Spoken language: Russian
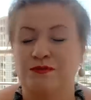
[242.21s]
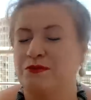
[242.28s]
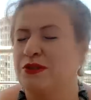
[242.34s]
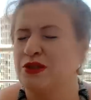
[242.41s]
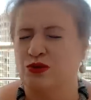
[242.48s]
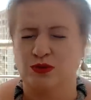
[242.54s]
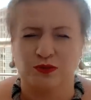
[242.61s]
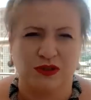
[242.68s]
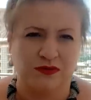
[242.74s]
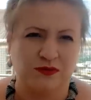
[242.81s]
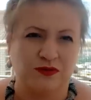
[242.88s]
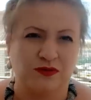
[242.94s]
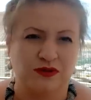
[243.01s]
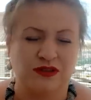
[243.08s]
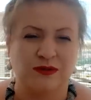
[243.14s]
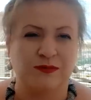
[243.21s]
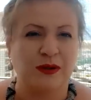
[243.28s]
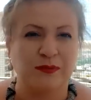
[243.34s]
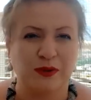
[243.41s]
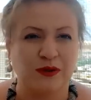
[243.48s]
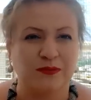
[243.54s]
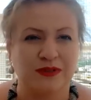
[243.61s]
Безумно вкусно.
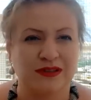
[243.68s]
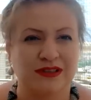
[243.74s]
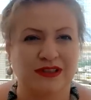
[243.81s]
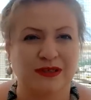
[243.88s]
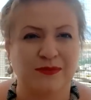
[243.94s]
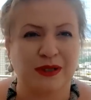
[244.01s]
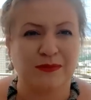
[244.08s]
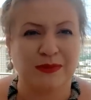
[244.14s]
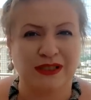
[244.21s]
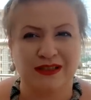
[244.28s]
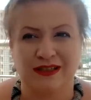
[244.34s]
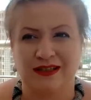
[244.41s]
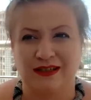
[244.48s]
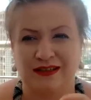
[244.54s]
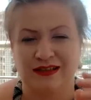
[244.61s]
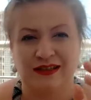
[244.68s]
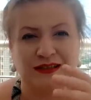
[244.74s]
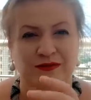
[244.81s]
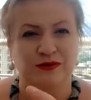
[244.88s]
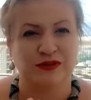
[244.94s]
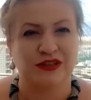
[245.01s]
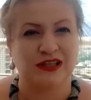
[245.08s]
Попробуйте непременно,
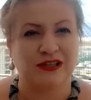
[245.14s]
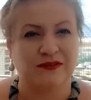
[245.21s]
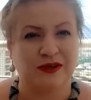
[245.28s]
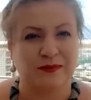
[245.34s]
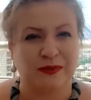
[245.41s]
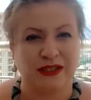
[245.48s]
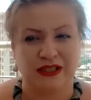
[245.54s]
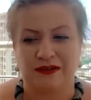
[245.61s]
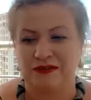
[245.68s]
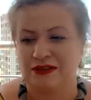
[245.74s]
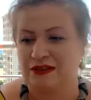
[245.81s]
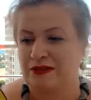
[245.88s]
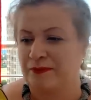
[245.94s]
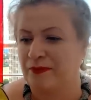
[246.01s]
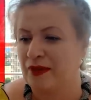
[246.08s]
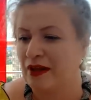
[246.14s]
когда вот айва появится.